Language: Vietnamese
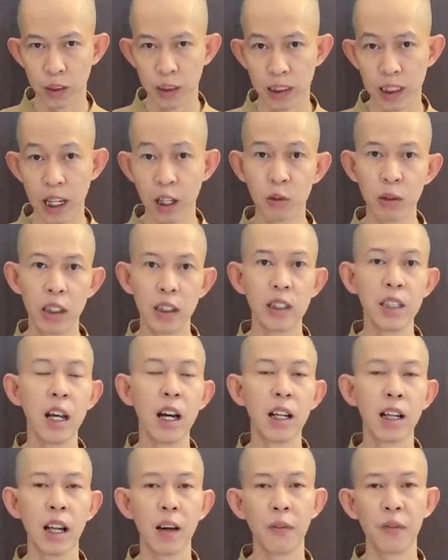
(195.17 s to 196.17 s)
Sau những
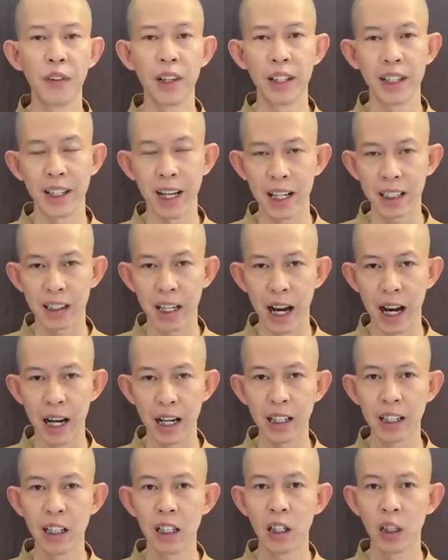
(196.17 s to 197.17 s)
giờ làm việc căng
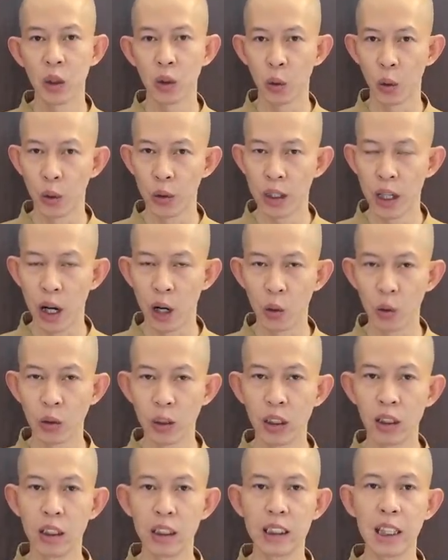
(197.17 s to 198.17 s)
thẳng, tuổi
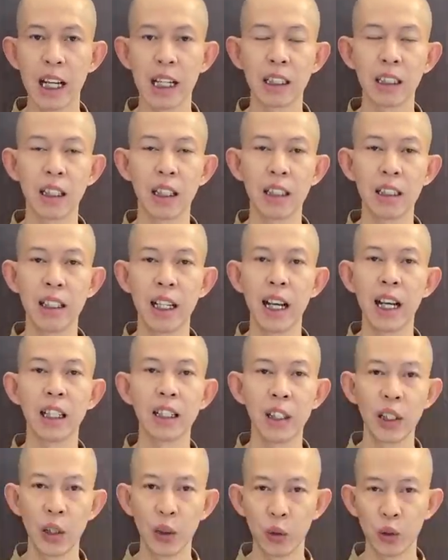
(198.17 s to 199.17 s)
Dậu thường dành thời
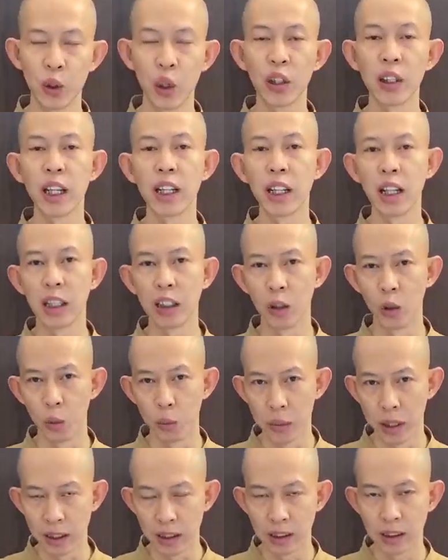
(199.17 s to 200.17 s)
gian nhiều cho gia đình
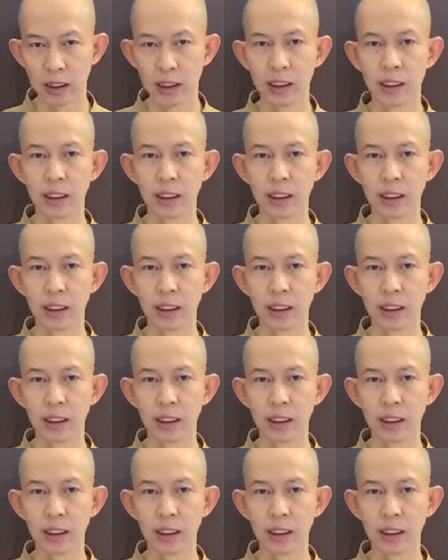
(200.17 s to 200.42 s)
của mình.